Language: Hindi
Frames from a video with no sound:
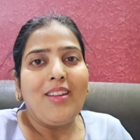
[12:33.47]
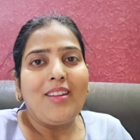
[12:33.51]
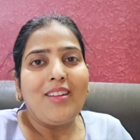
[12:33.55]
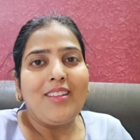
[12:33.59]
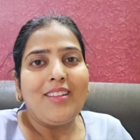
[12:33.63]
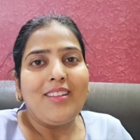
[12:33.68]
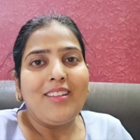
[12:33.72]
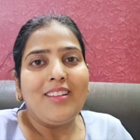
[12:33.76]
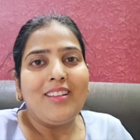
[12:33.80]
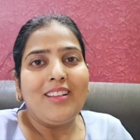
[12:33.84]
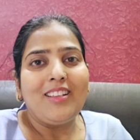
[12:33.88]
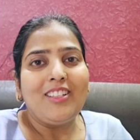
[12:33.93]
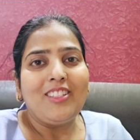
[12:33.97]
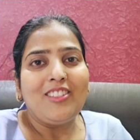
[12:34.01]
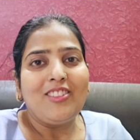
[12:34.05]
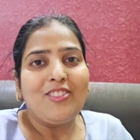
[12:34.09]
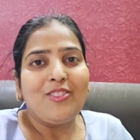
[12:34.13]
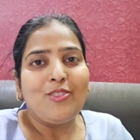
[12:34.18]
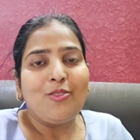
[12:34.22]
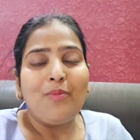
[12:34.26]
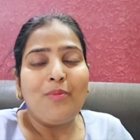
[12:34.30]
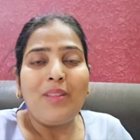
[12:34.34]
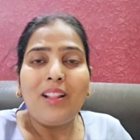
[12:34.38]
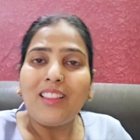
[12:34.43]
और
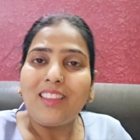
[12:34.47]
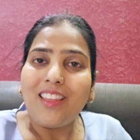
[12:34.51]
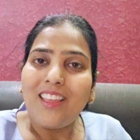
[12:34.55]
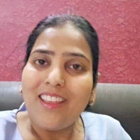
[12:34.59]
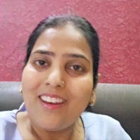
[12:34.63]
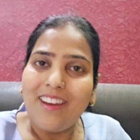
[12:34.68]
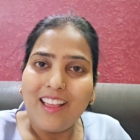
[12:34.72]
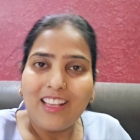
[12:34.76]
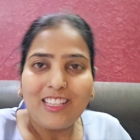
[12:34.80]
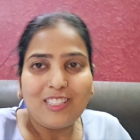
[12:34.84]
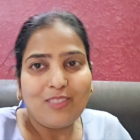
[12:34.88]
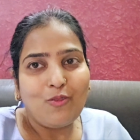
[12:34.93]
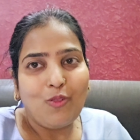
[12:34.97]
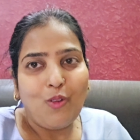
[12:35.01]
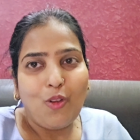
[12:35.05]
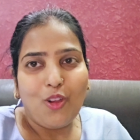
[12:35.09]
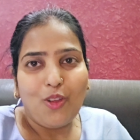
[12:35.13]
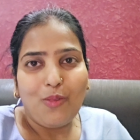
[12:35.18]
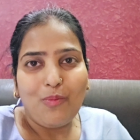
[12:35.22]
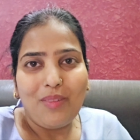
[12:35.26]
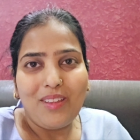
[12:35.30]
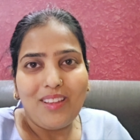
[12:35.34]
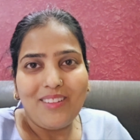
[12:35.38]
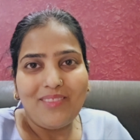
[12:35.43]
तो मिलते हैं
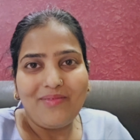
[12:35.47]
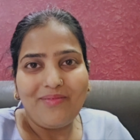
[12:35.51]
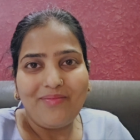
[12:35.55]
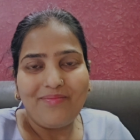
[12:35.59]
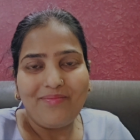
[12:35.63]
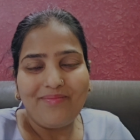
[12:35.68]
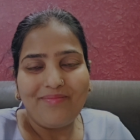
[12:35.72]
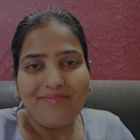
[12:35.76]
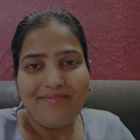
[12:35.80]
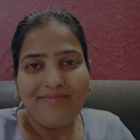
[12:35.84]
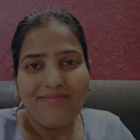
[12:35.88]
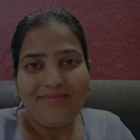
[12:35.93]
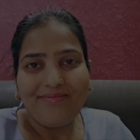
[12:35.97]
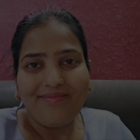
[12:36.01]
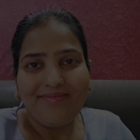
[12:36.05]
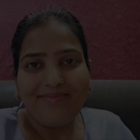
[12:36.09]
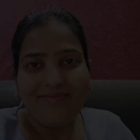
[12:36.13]
नेक्स्ट ब्लॉग में